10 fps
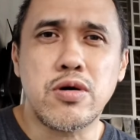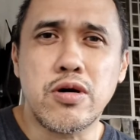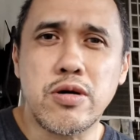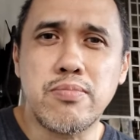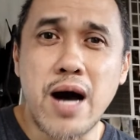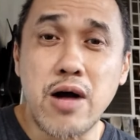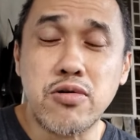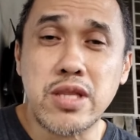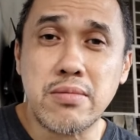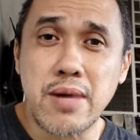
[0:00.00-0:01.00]
o
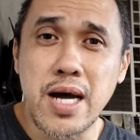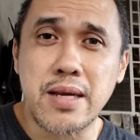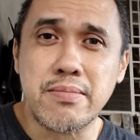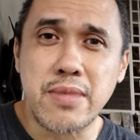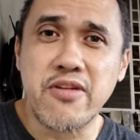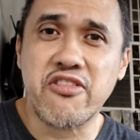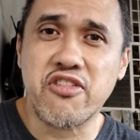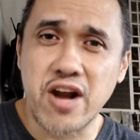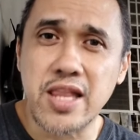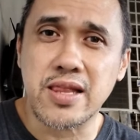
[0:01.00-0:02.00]
bago naman mag
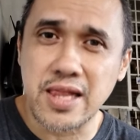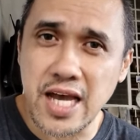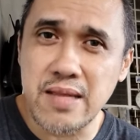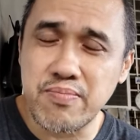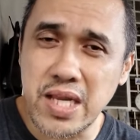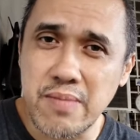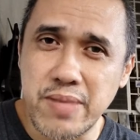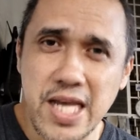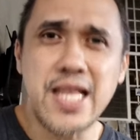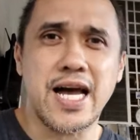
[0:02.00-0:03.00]
front 9
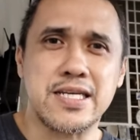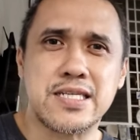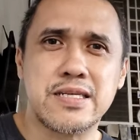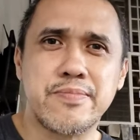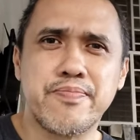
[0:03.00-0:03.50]
Pilipinas